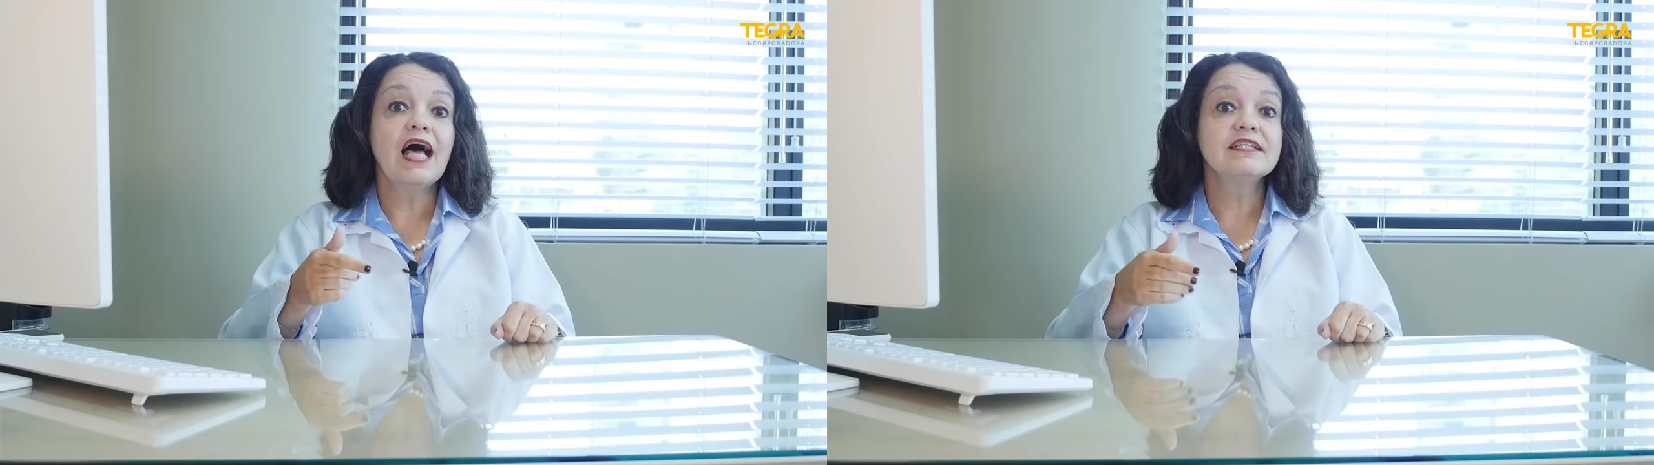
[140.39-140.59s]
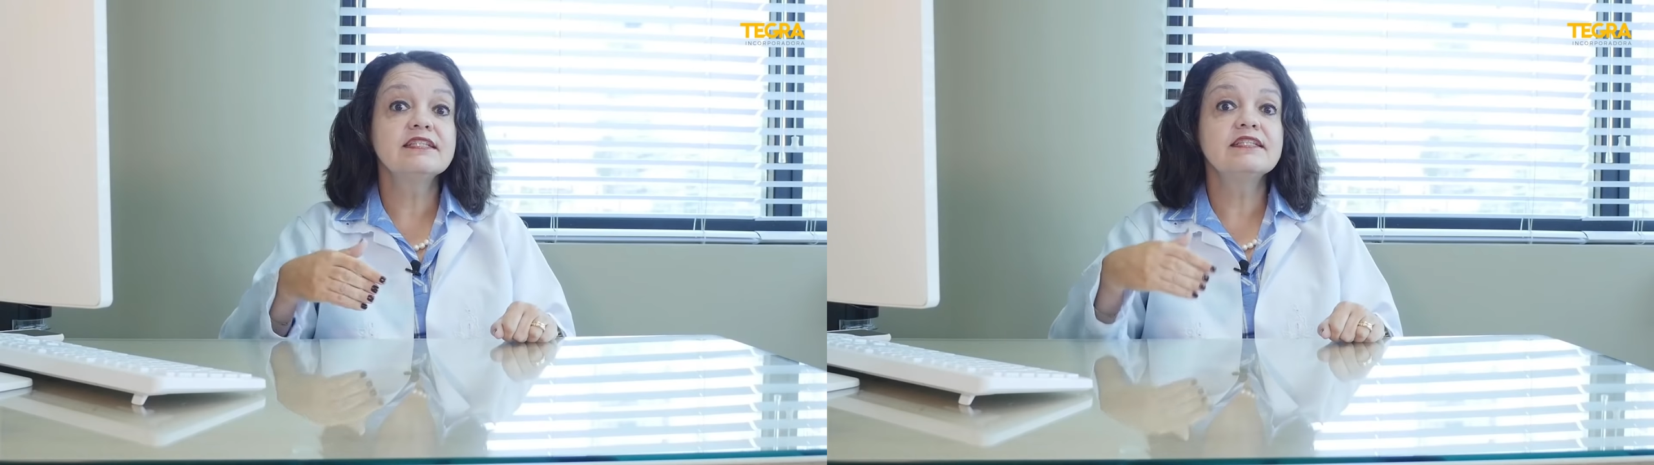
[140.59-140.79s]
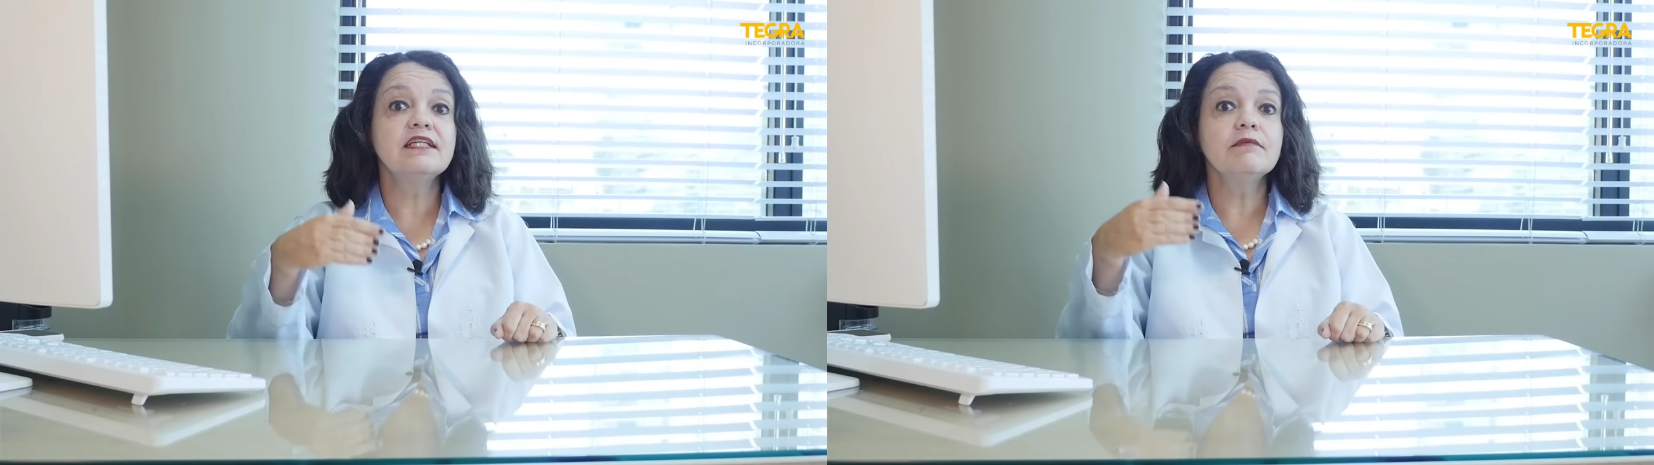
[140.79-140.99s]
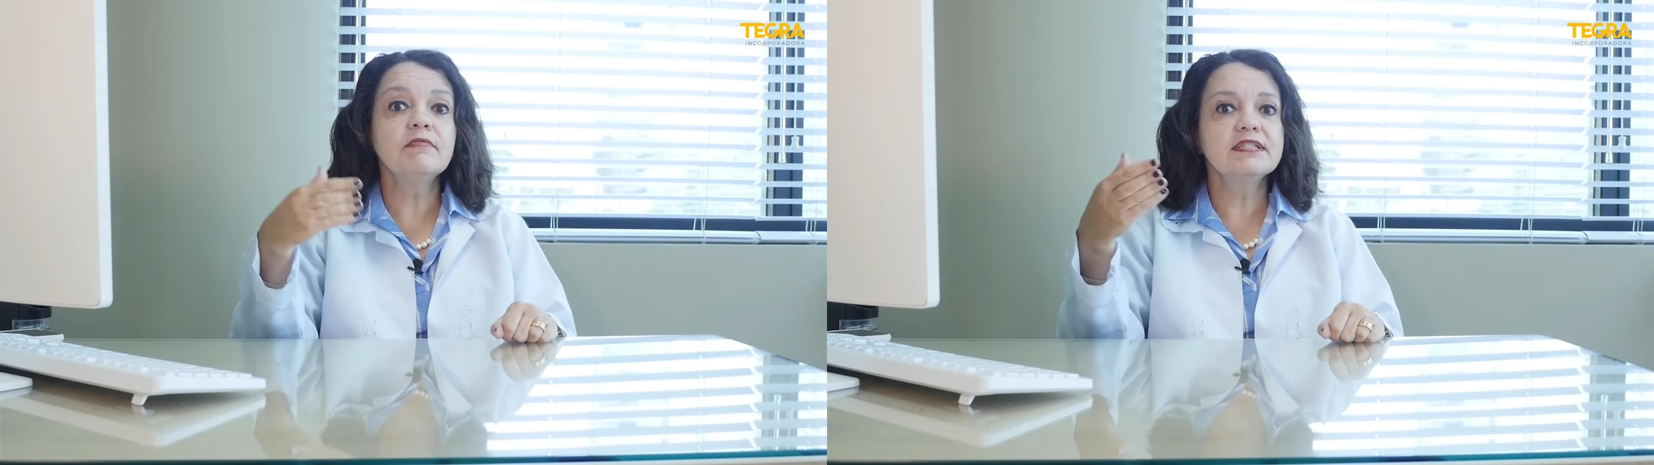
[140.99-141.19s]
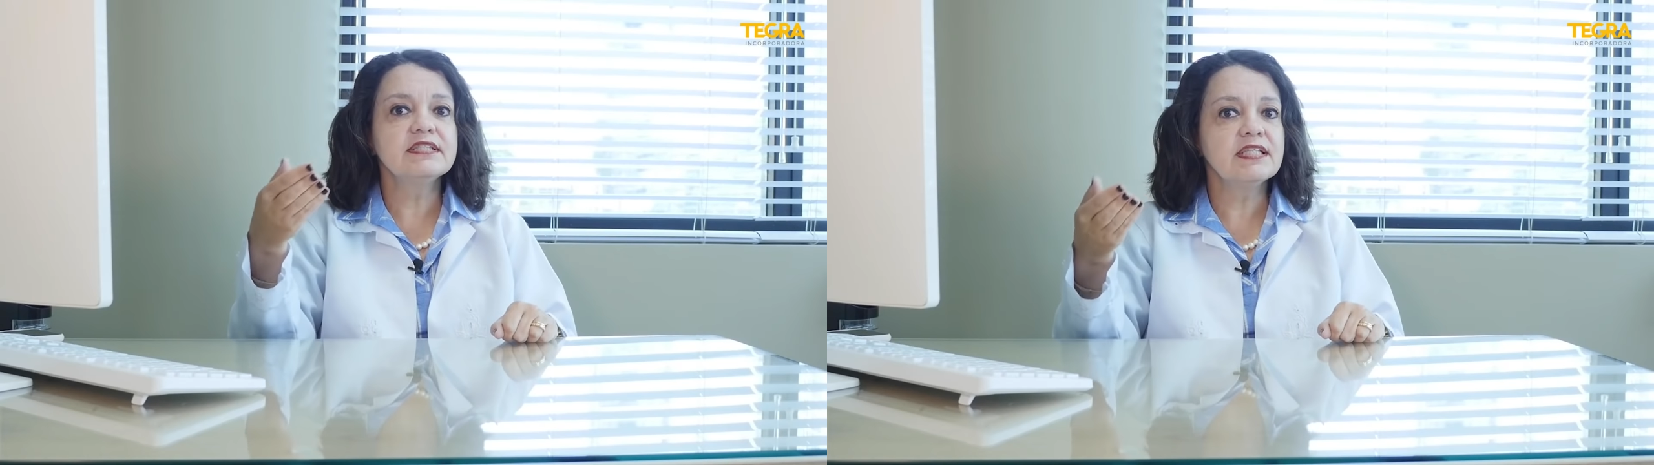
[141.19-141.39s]

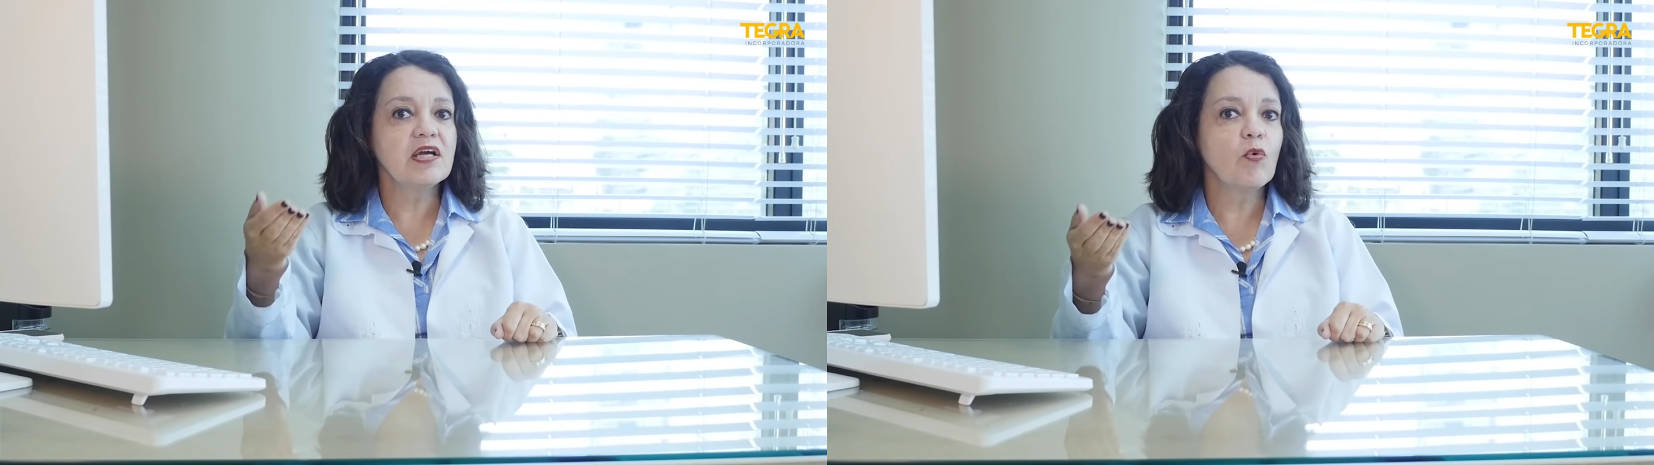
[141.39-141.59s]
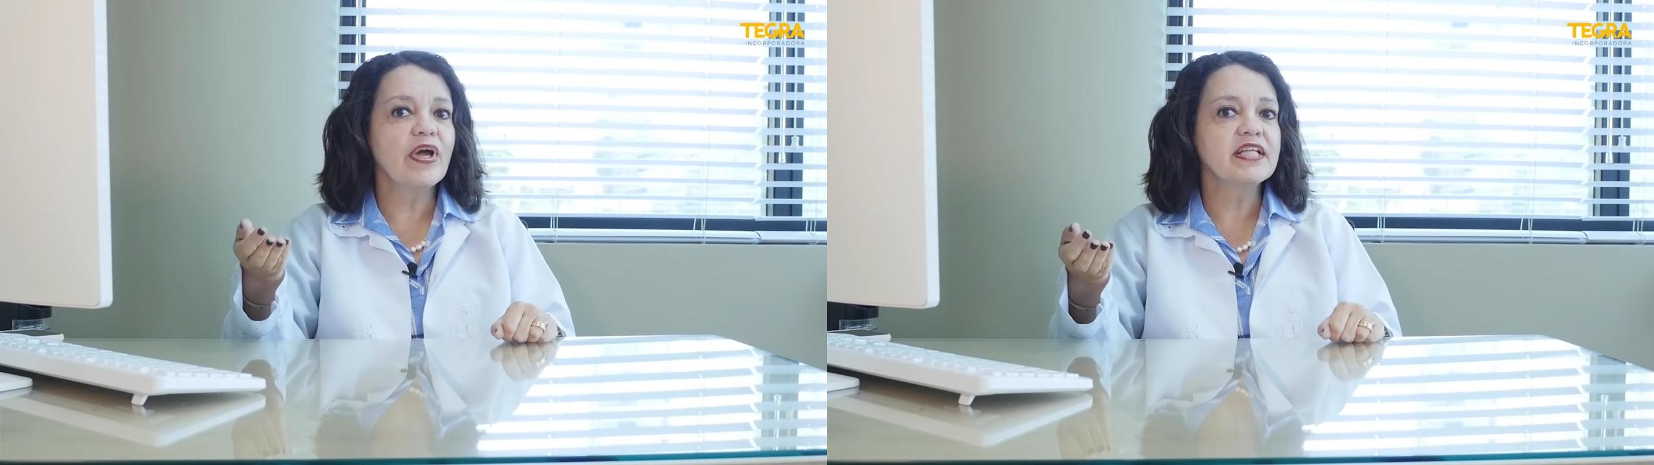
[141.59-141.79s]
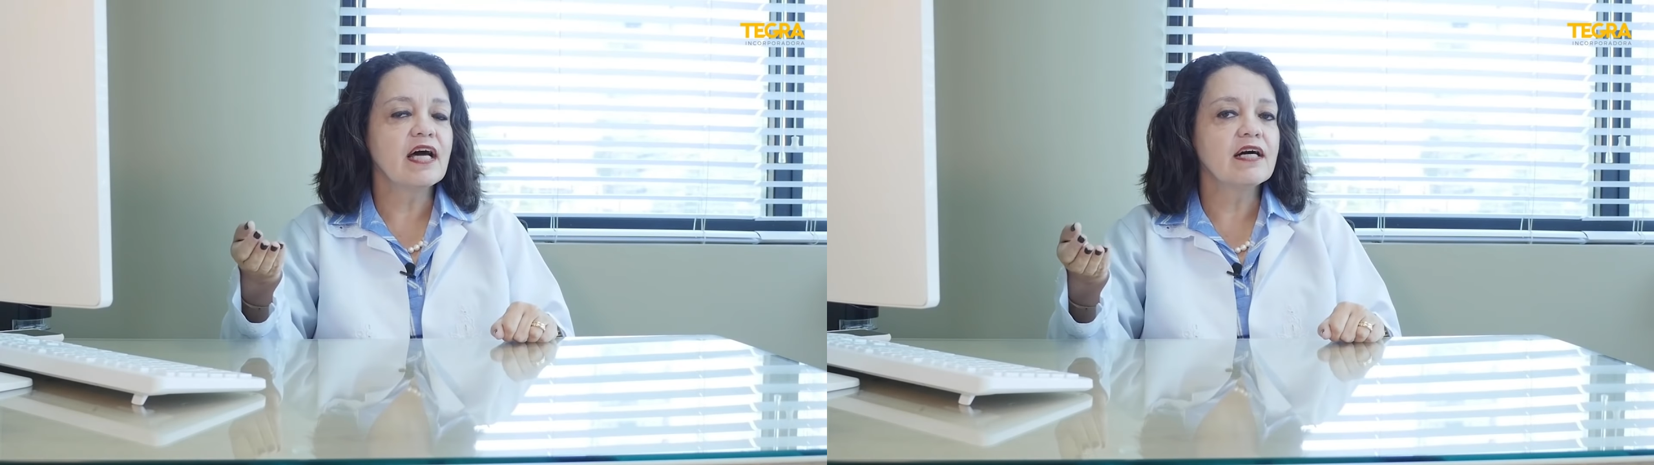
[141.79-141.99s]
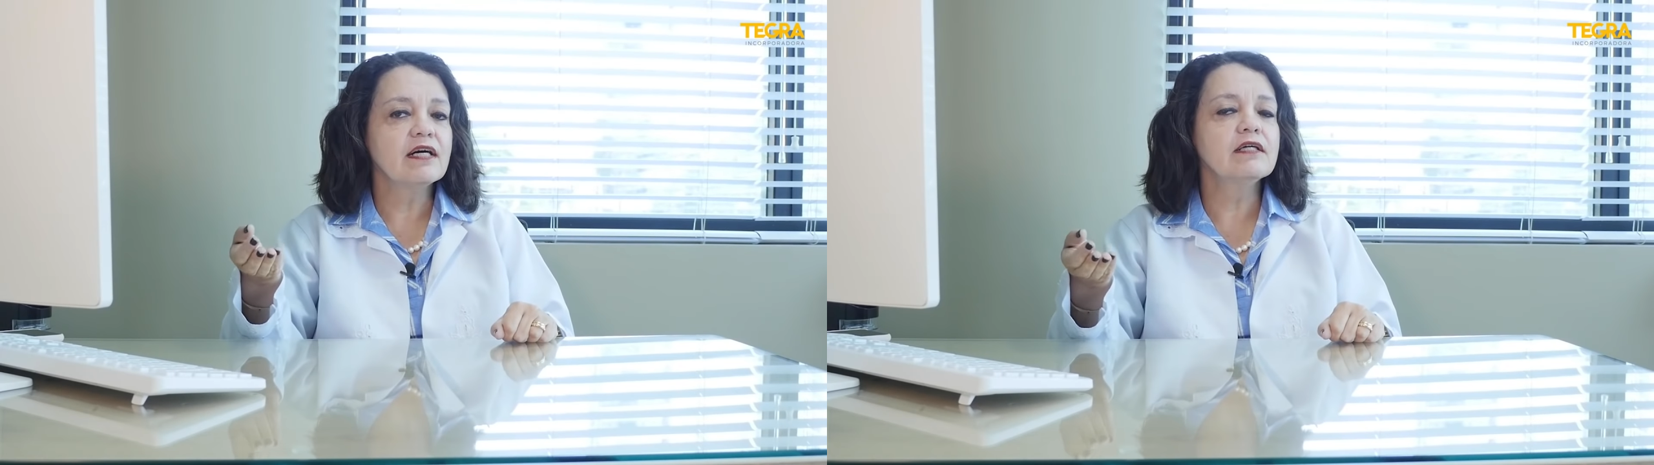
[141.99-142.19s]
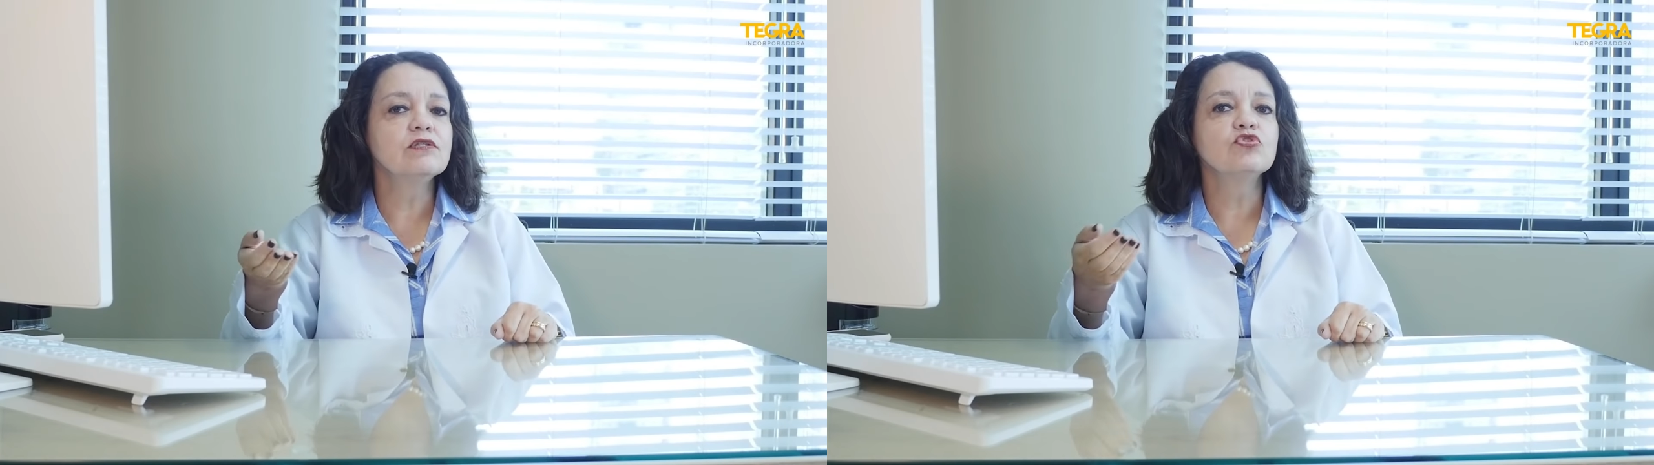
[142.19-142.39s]
acima de 50
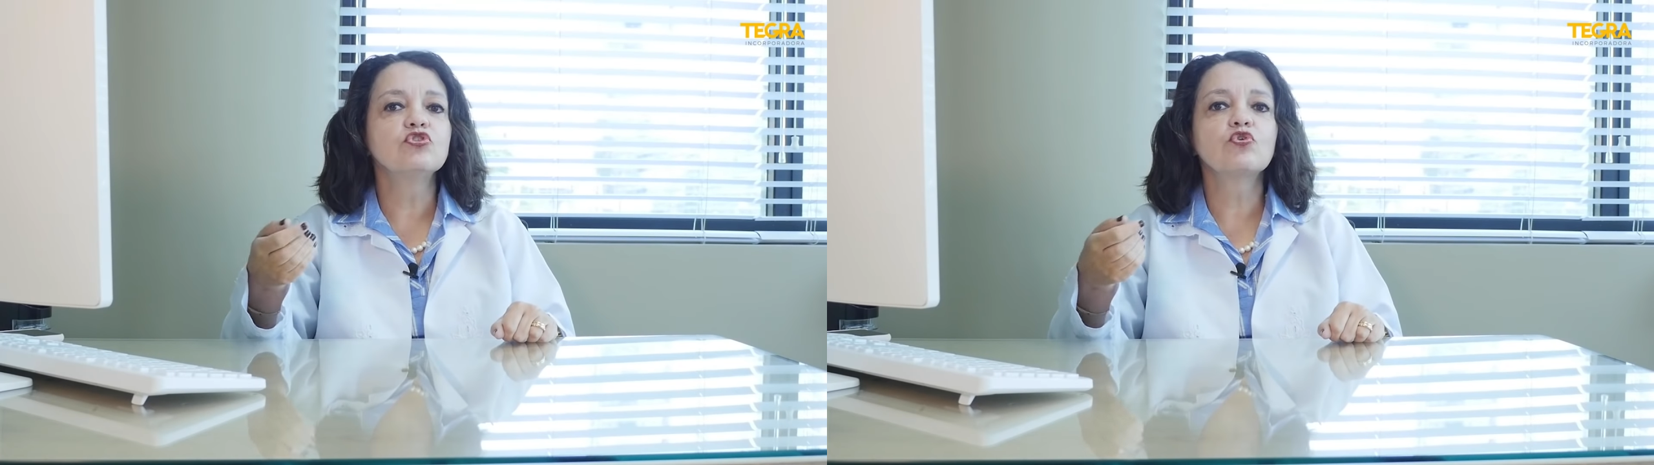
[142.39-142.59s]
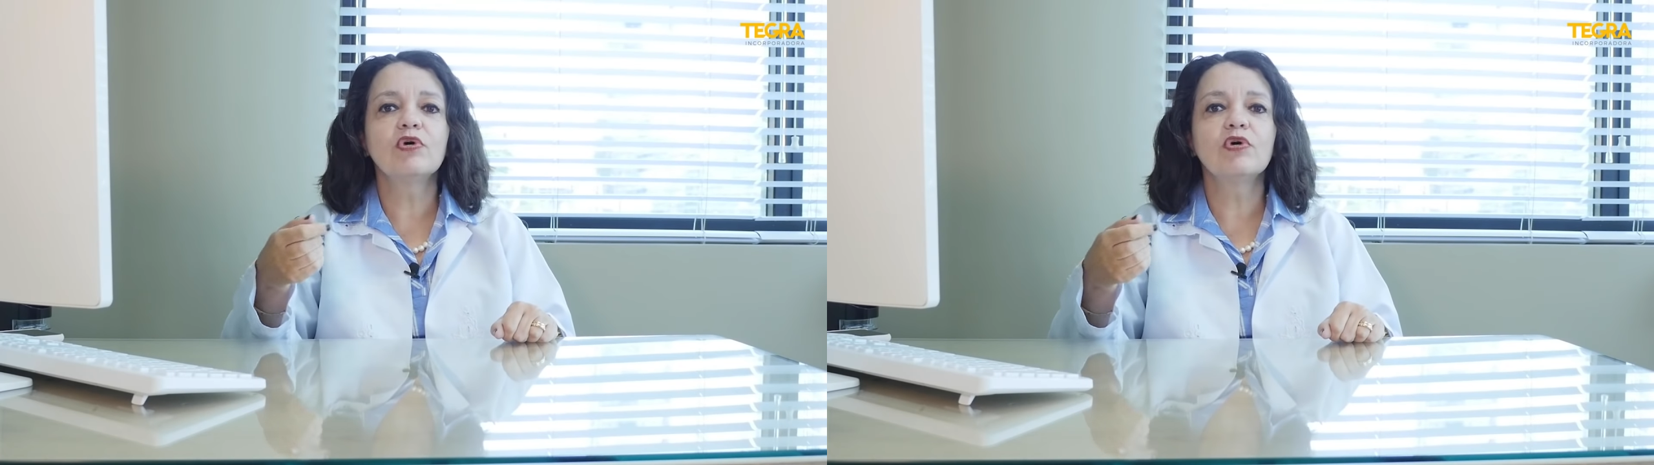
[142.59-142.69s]
anos,